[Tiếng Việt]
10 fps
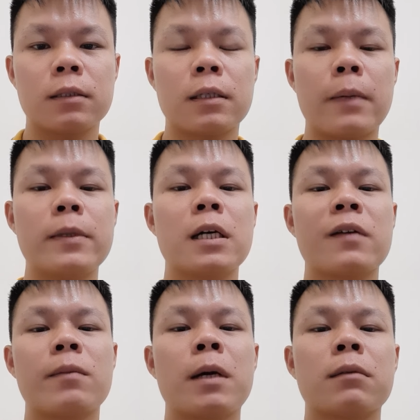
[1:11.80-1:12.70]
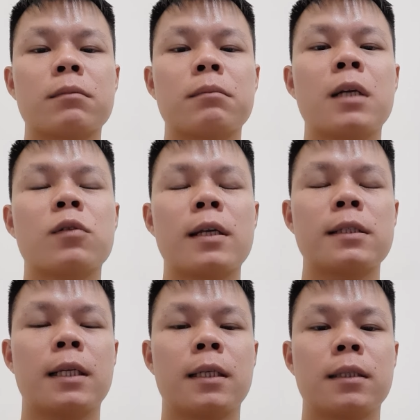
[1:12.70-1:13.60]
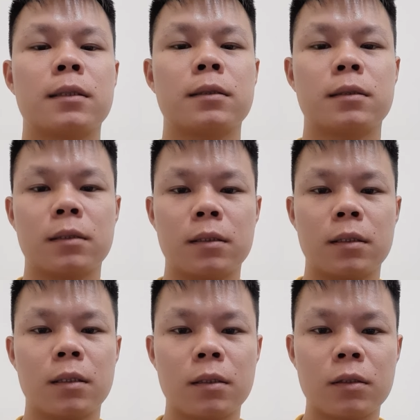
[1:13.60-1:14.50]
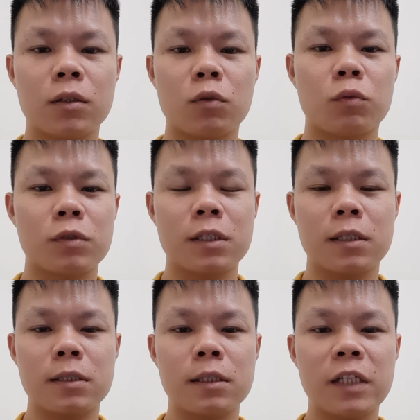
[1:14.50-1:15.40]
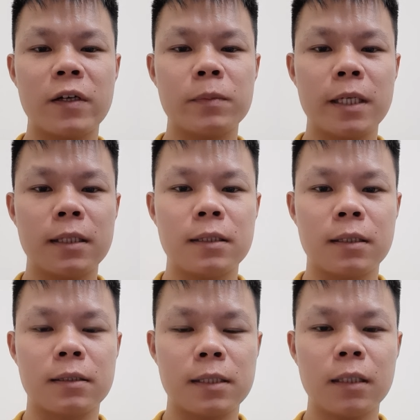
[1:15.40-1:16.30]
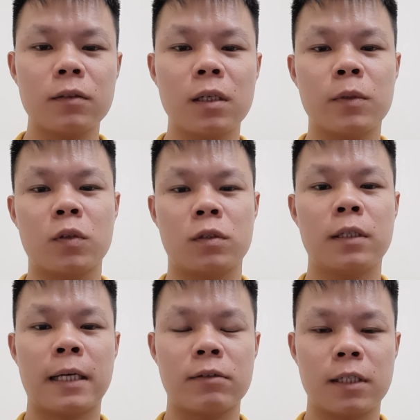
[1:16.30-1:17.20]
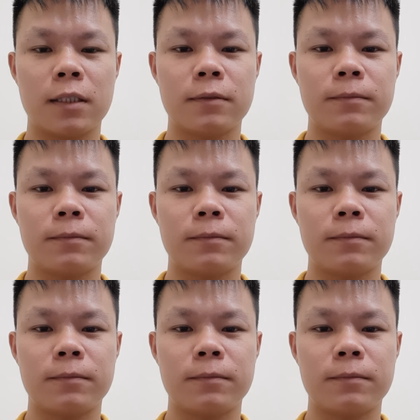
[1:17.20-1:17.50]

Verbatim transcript: đã bao giờ các bạn băn, khoăn là cục dự trữ liên bang Mỹ thực chất nó là một tổ chức nào chứ ạ